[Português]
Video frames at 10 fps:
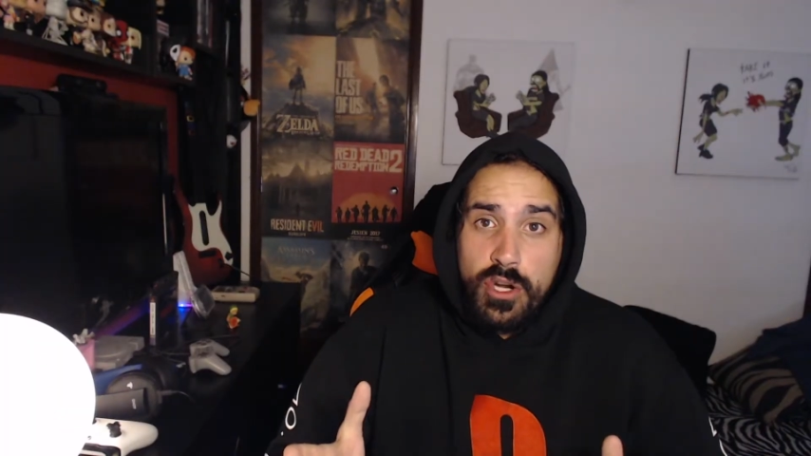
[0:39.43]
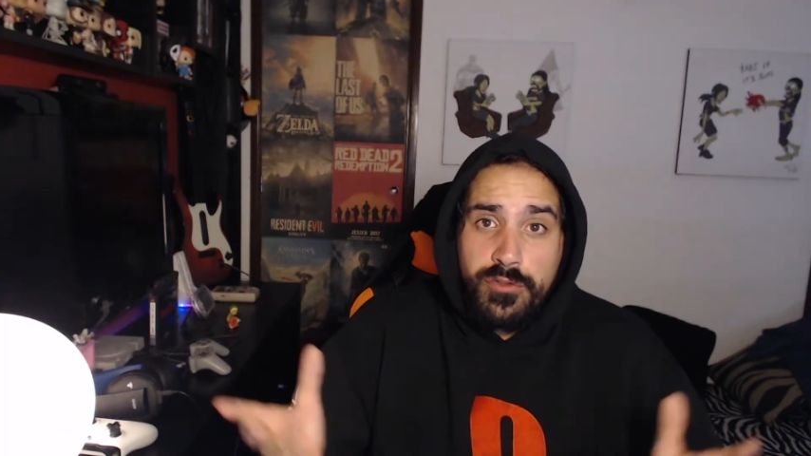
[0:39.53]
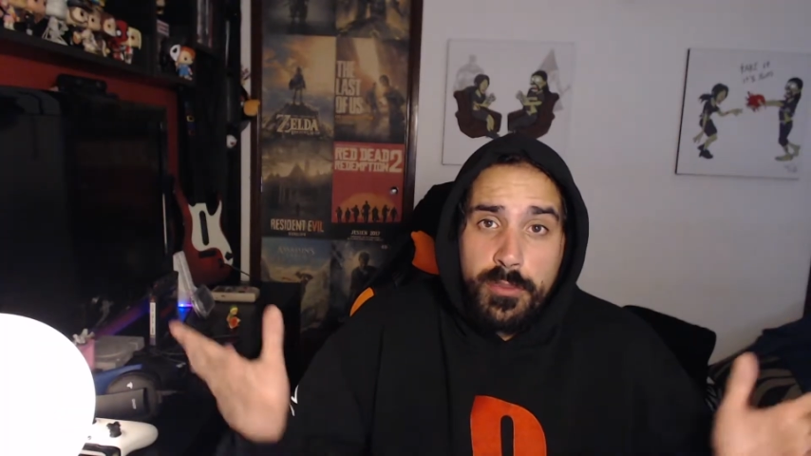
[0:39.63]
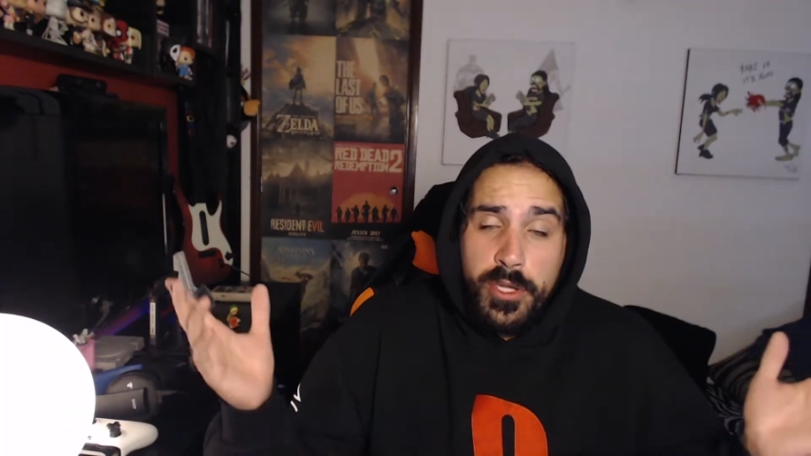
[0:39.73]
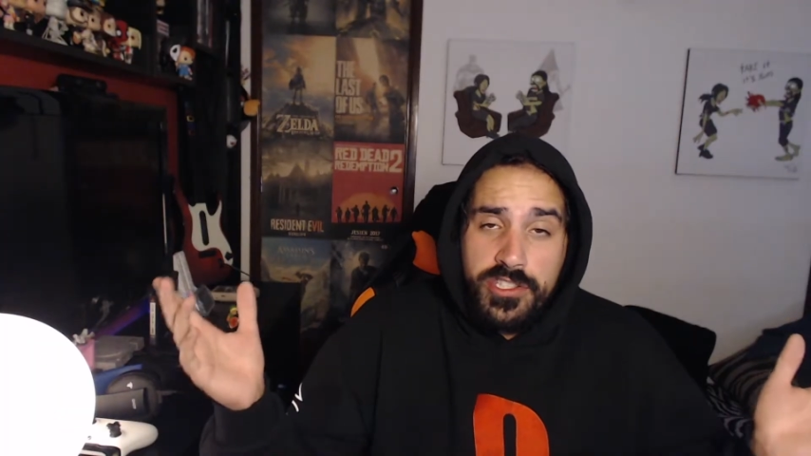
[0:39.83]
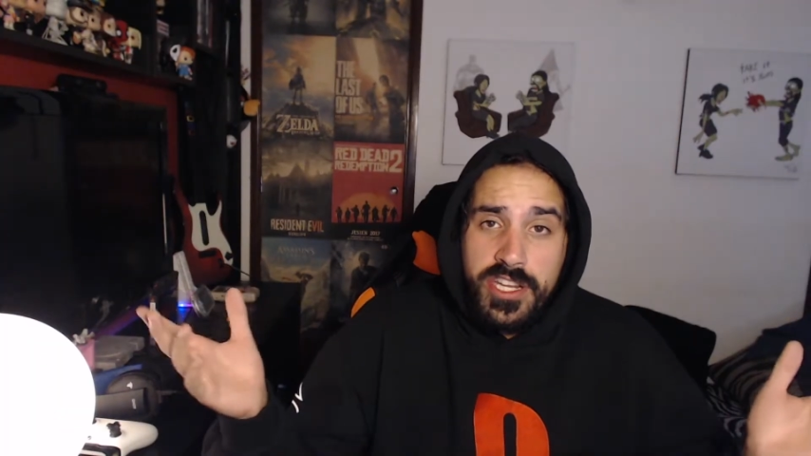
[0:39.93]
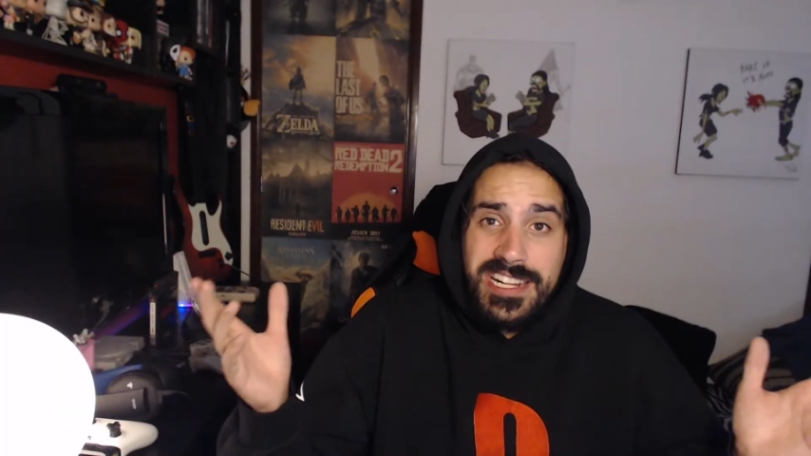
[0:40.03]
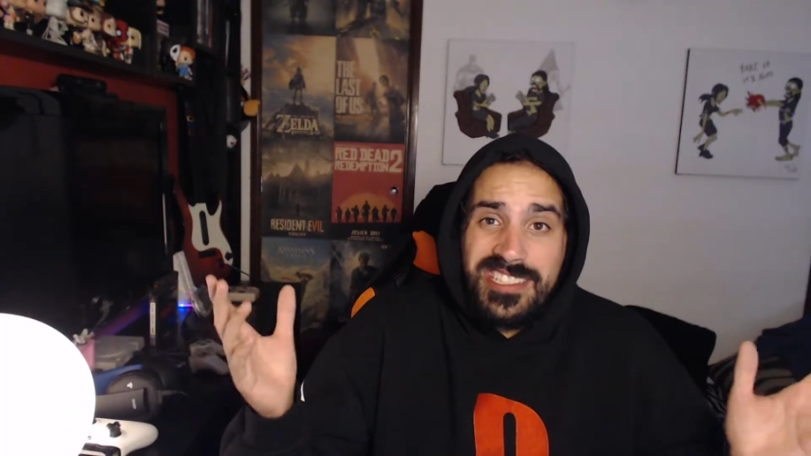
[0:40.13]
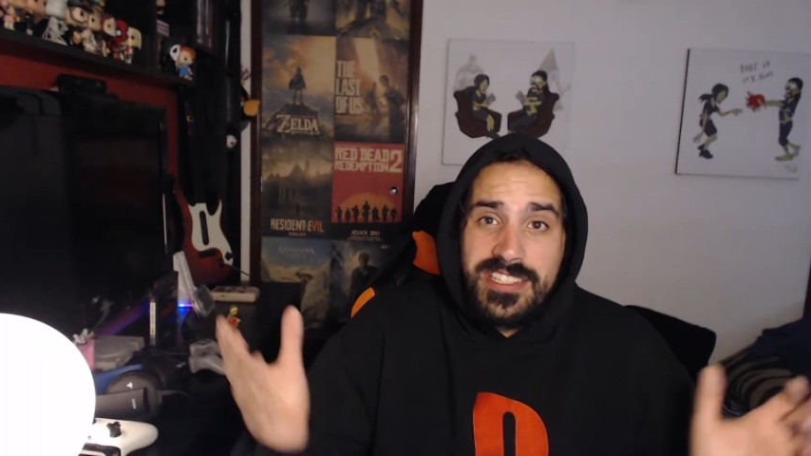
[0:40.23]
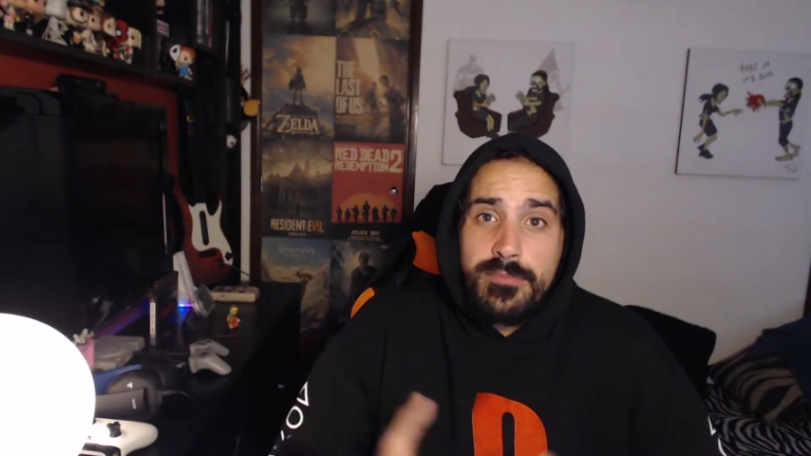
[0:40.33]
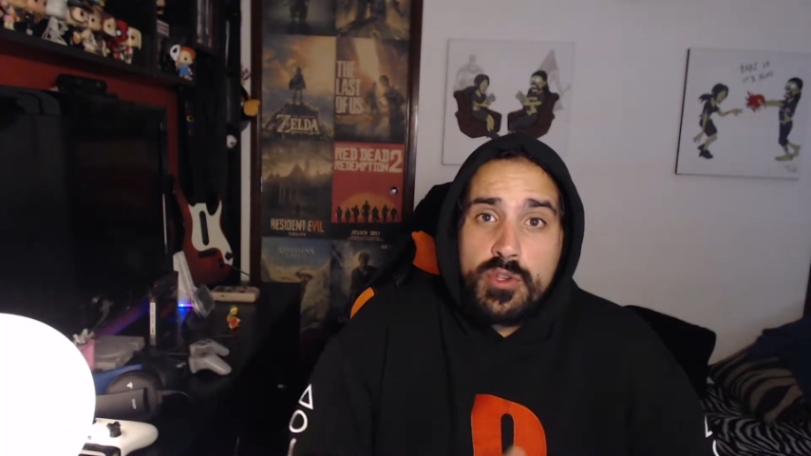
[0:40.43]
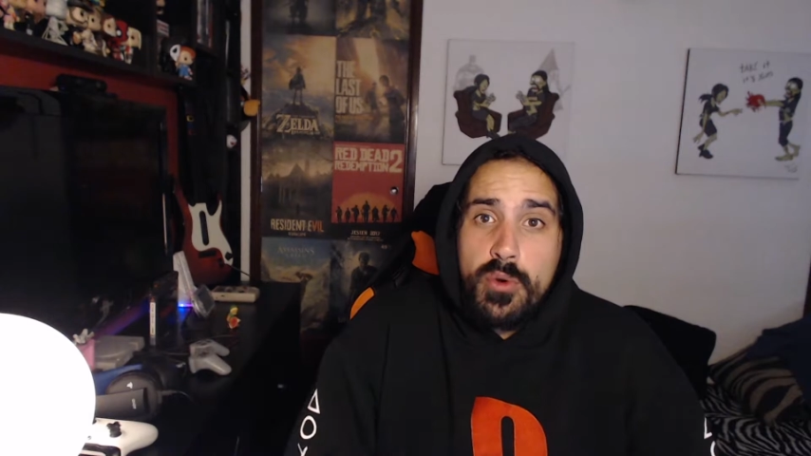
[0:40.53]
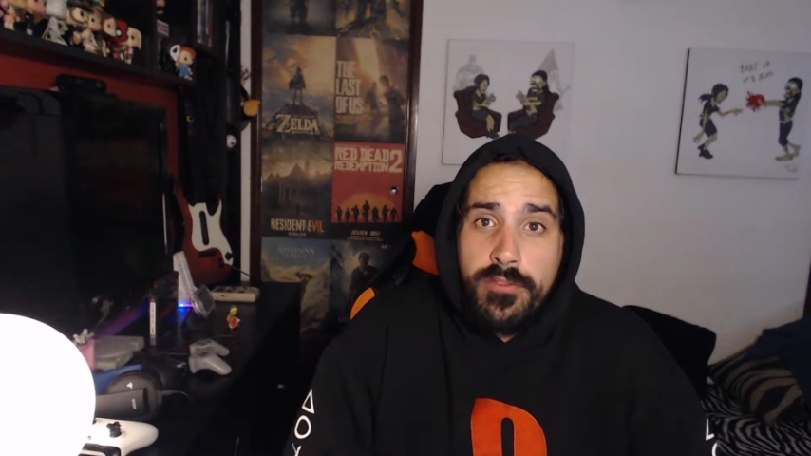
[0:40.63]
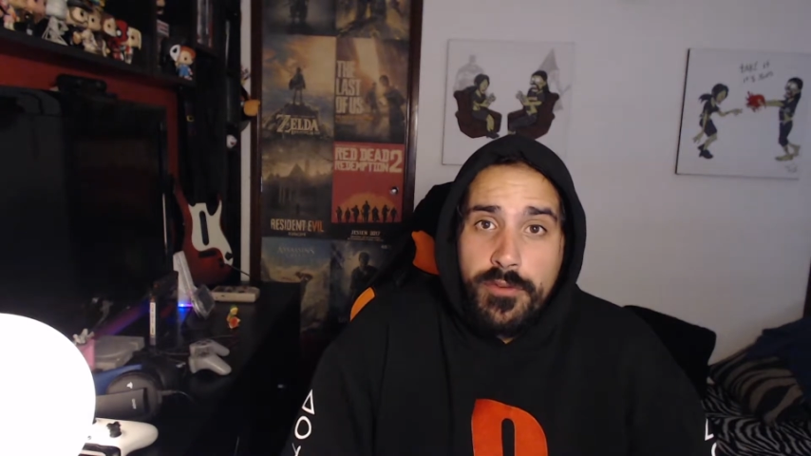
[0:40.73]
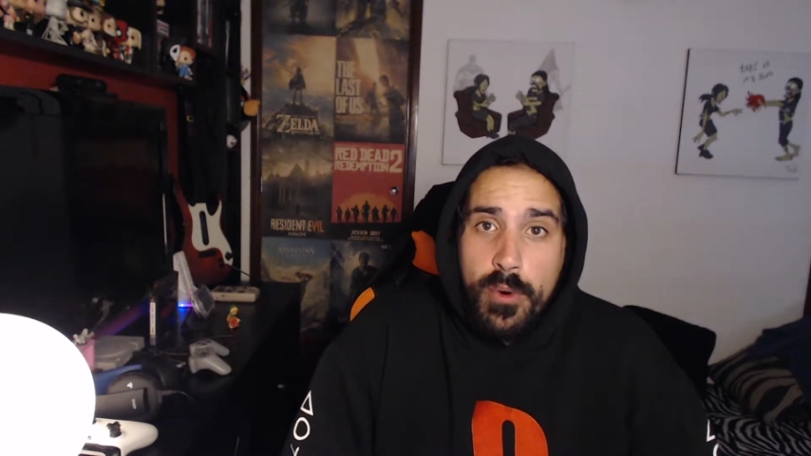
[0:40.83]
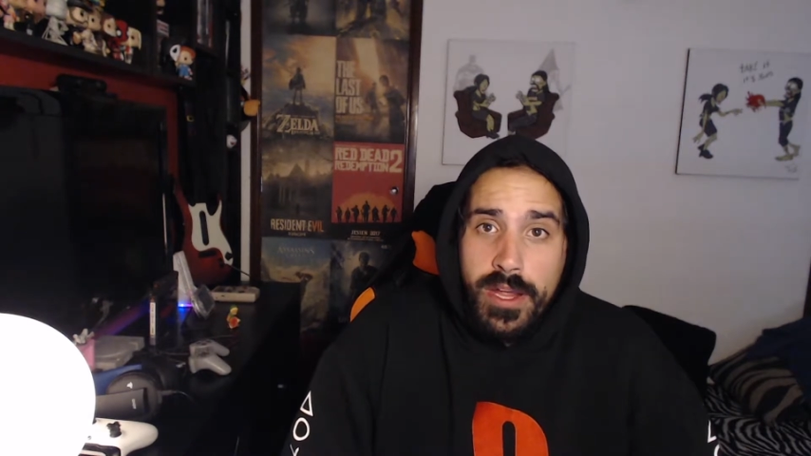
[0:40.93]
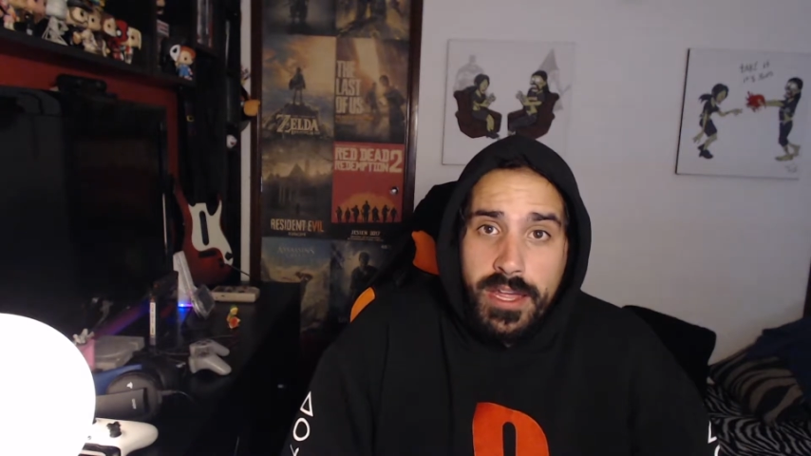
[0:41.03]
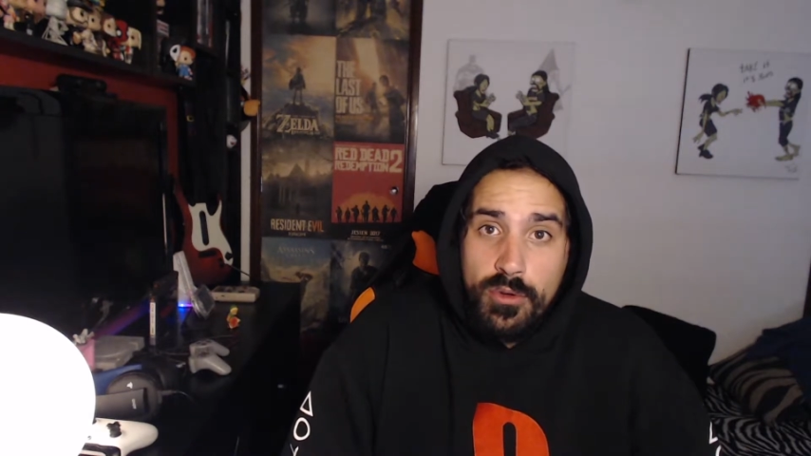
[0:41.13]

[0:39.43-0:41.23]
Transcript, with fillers: favoritos, ainda estamos com o giveaway a